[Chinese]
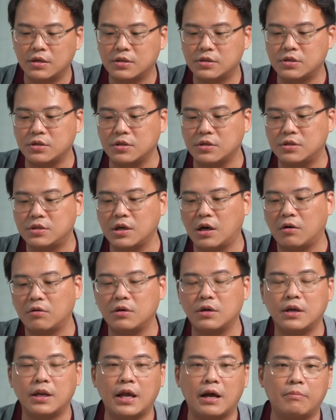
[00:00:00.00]
只交
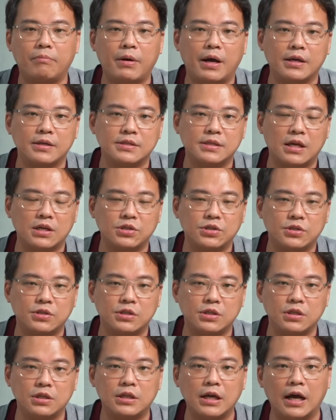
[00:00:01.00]
了两百三十
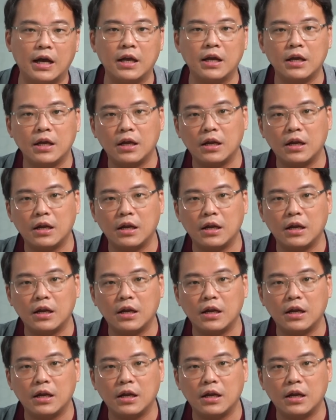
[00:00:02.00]
七台。